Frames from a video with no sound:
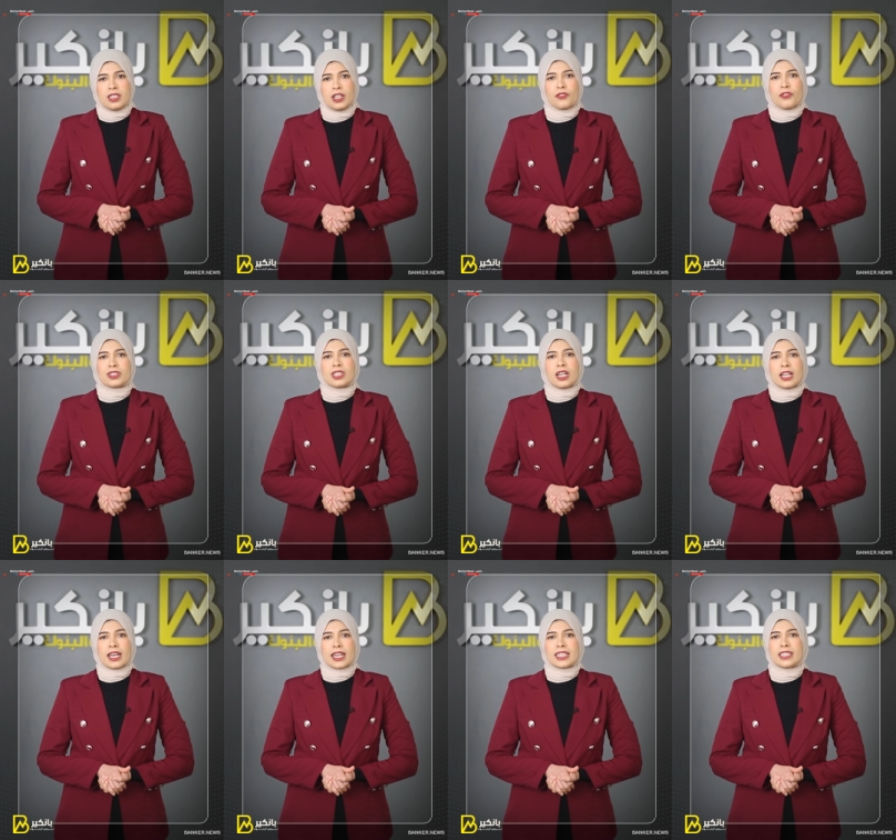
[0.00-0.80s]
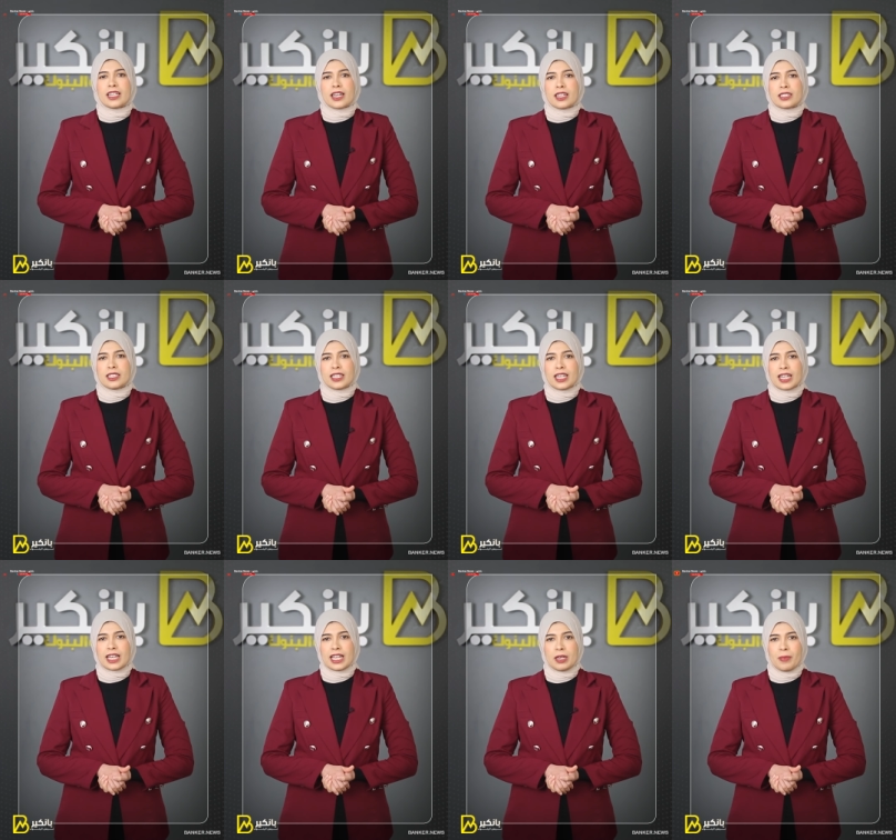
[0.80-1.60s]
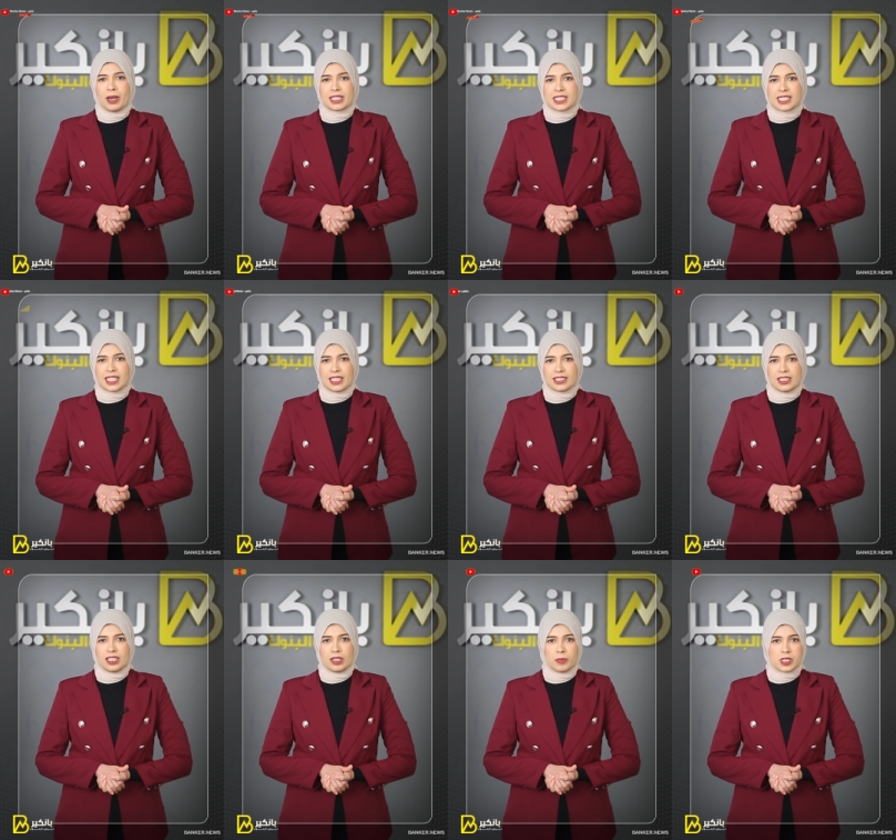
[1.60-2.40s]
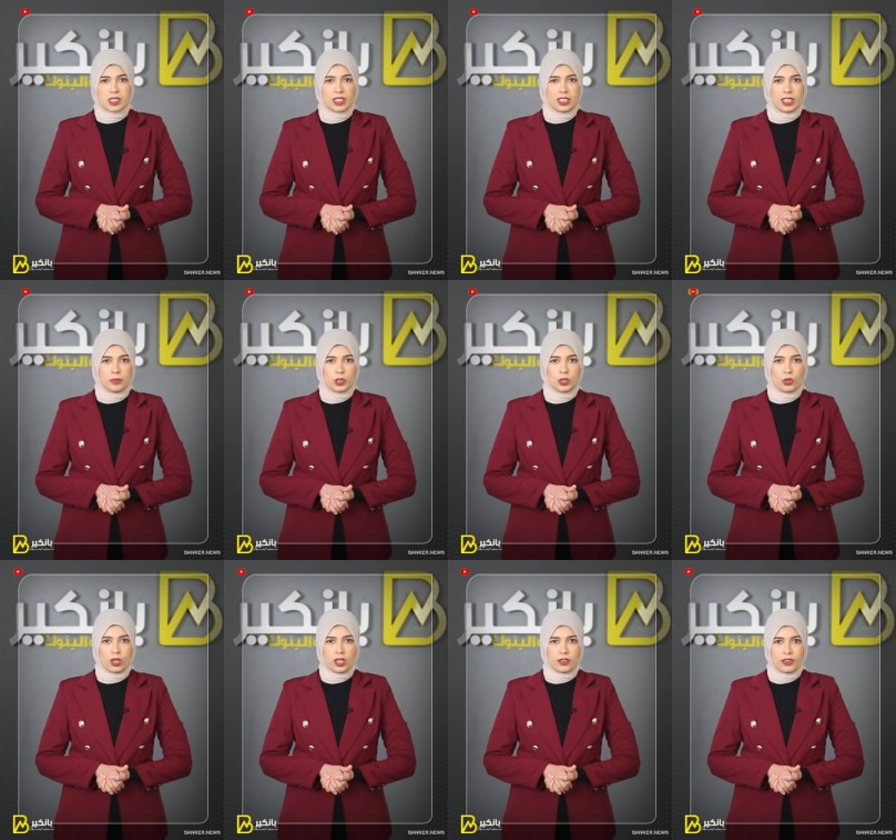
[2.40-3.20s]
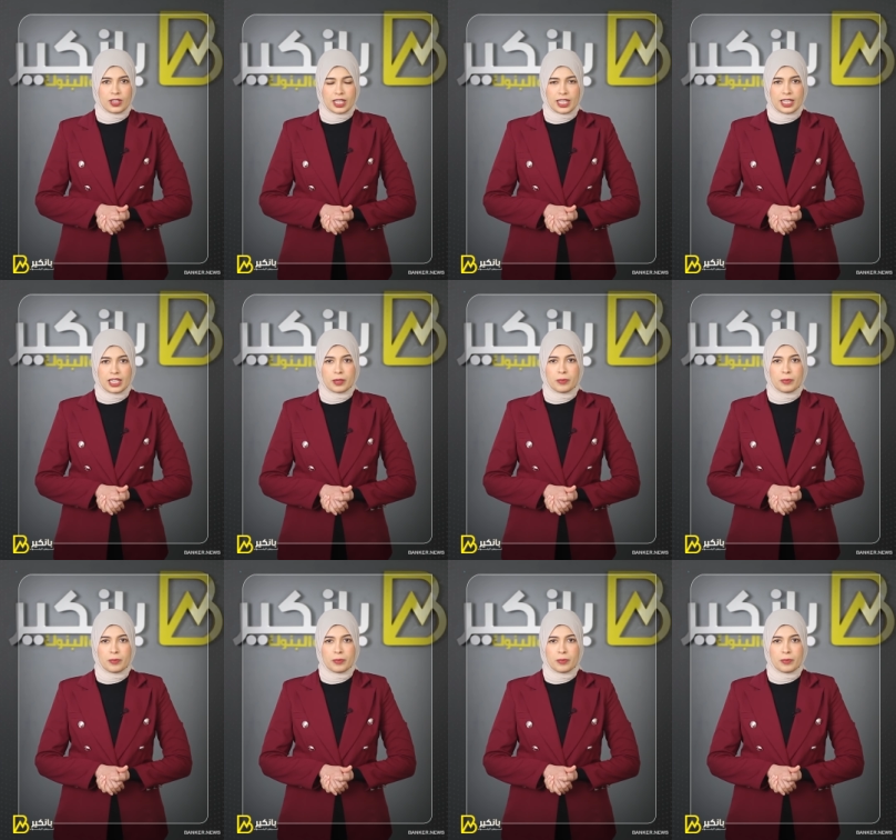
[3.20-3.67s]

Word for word: الفترة الأخيرة كتر الكلام عن السندات المصرية بالدولار في الخارج